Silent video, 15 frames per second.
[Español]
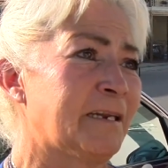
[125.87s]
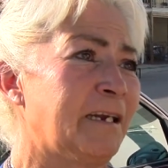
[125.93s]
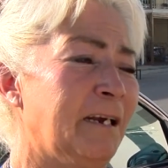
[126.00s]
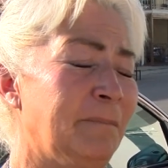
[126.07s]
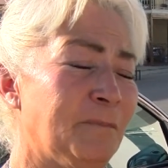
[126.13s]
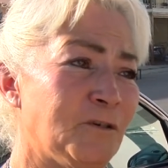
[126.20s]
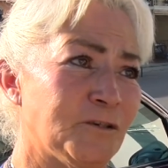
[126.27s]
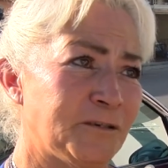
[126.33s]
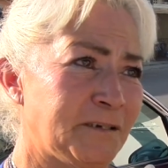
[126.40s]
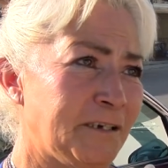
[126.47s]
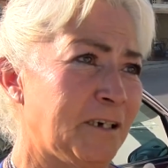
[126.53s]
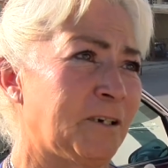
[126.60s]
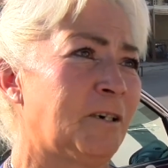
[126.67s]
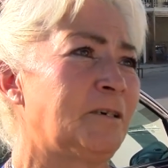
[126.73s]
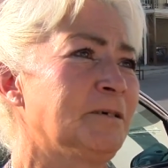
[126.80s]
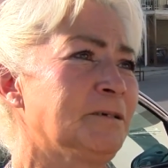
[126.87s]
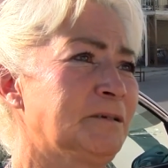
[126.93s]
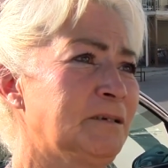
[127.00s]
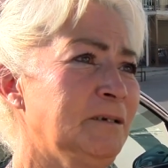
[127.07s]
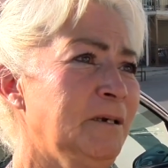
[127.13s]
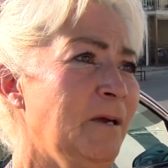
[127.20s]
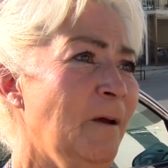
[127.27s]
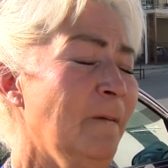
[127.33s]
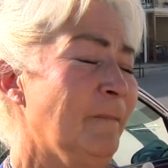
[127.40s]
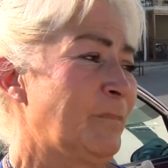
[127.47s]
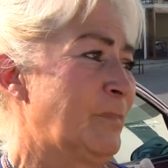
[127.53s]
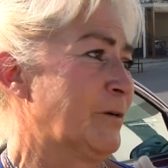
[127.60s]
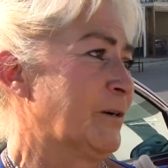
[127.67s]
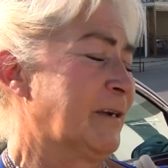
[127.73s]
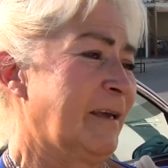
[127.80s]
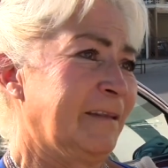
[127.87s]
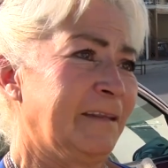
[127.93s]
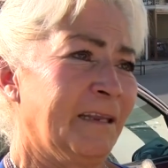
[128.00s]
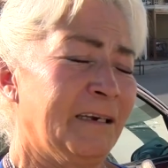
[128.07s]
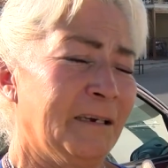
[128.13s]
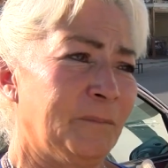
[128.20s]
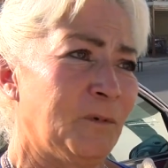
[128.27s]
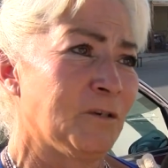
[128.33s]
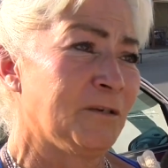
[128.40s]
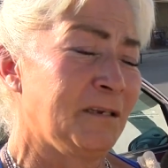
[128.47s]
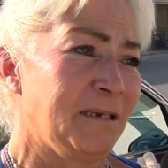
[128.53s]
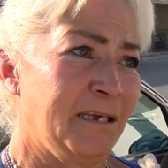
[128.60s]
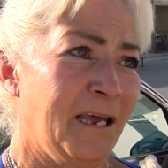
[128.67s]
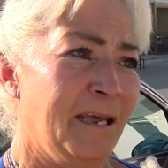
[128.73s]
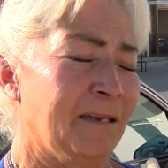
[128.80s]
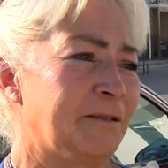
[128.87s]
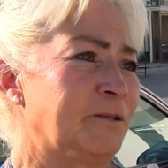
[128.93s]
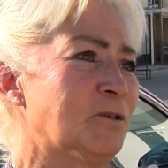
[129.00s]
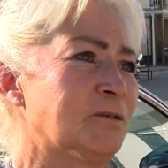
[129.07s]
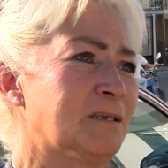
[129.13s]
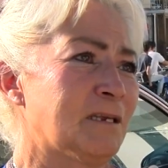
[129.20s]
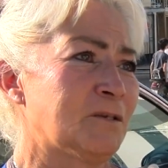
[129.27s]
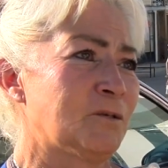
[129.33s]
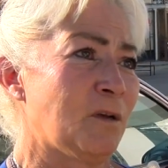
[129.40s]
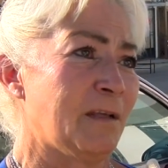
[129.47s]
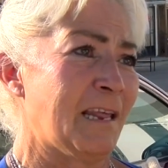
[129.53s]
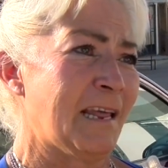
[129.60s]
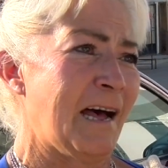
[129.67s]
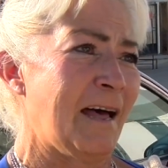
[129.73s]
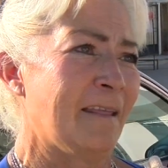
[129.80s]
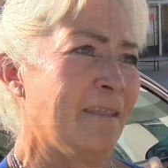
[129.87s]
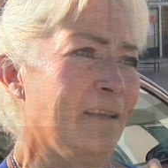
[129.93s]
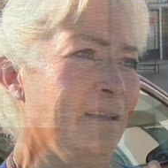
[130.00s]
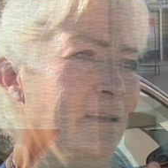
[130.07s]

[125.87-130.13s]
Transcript: tenemos hijos, porque tenemos nietos de su edad.